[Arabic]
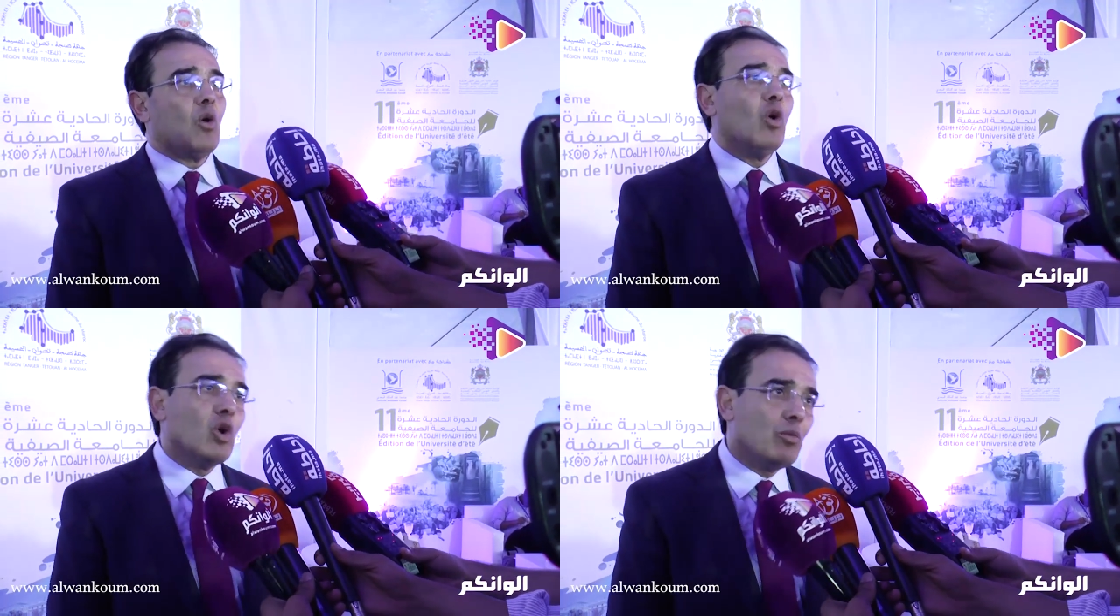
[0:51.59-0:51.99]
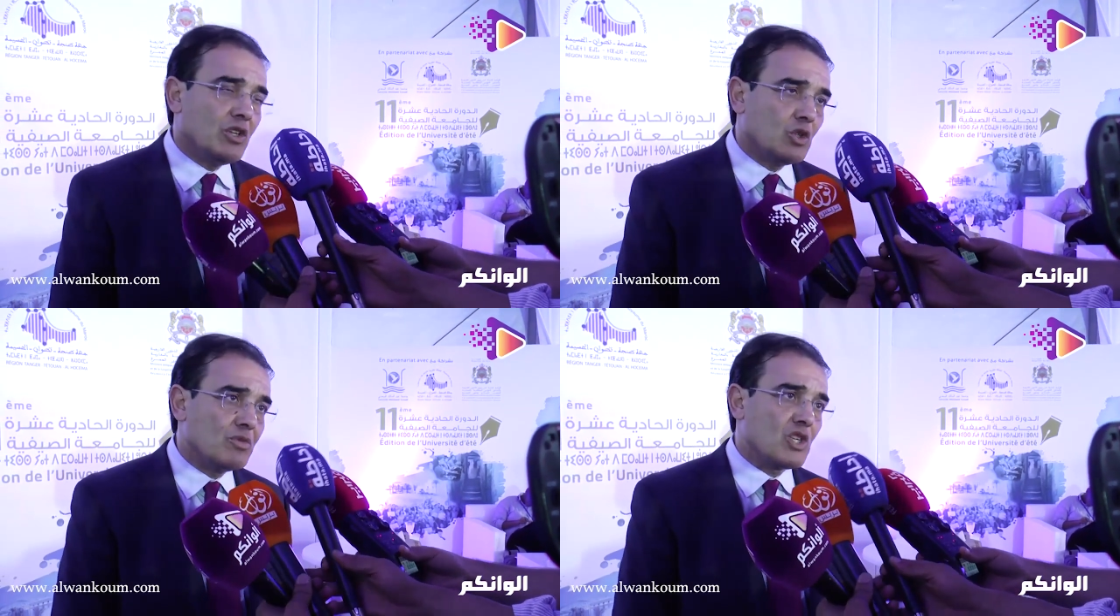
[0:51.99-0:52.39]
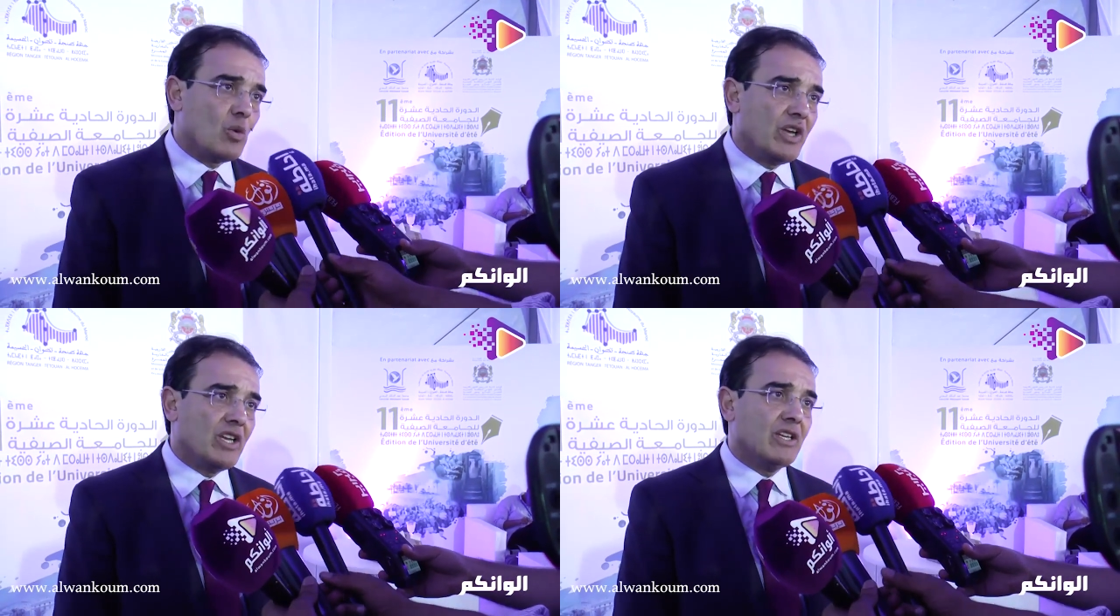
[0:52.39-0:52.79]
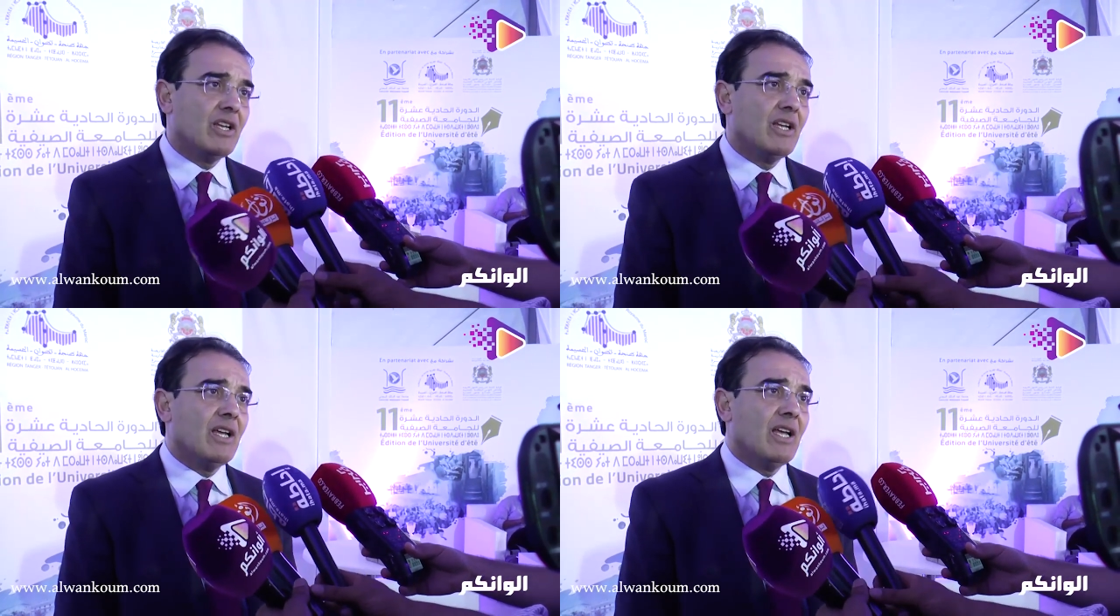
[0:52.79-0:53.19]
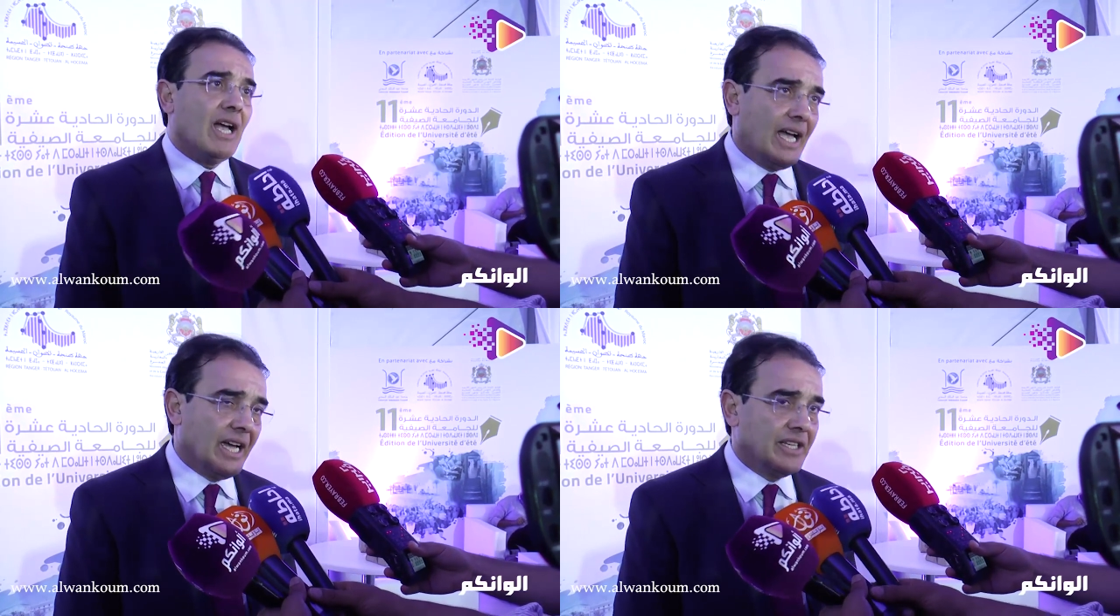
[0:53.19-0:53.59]
كلهم عندهم تكوين
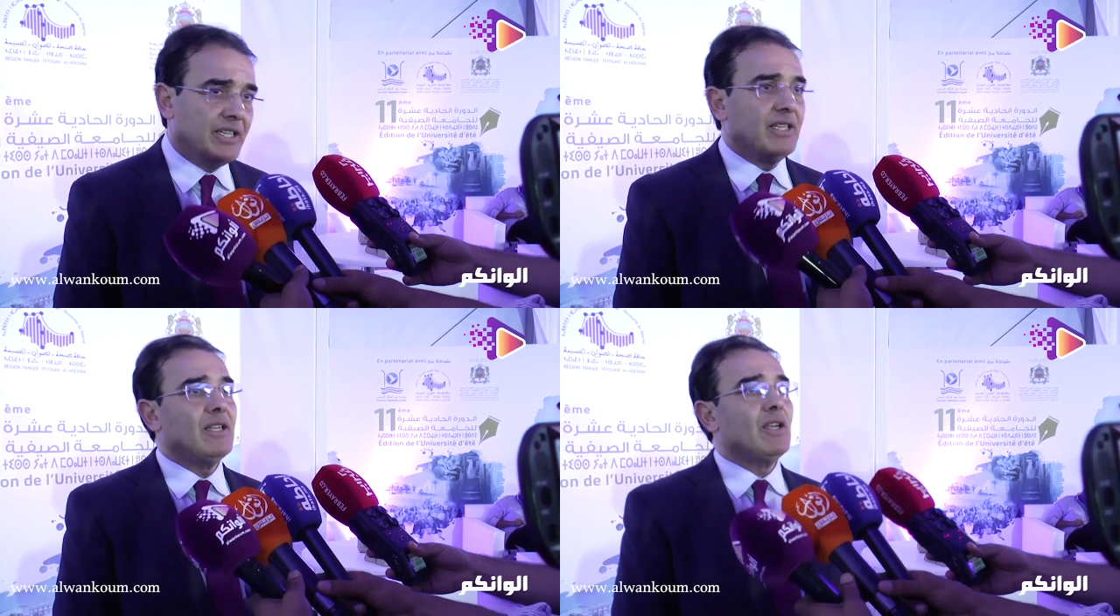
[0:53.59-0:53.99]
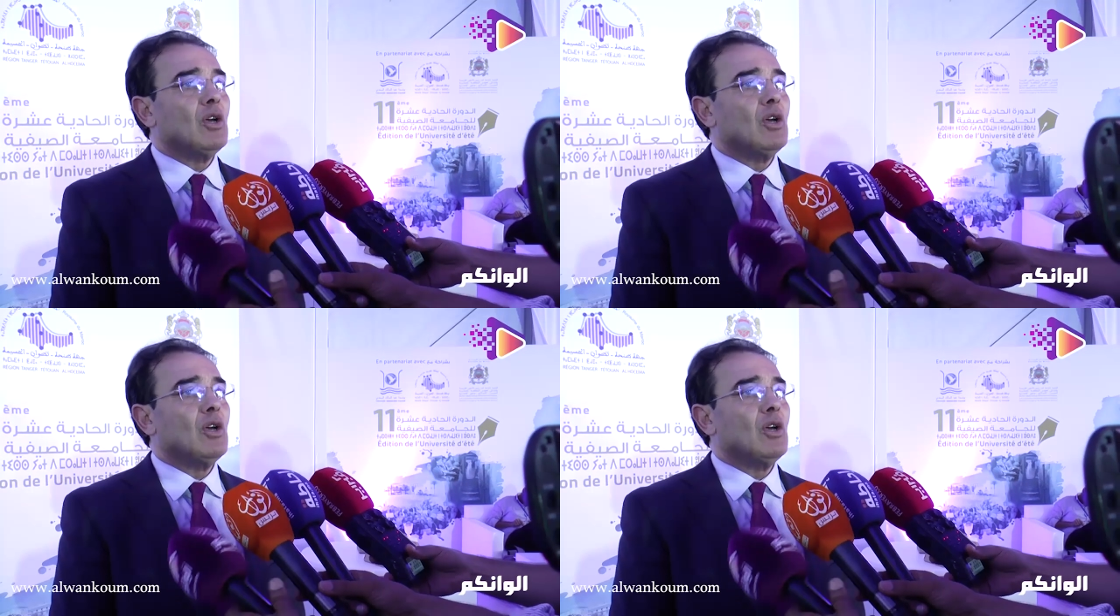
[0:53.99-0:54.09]
عالي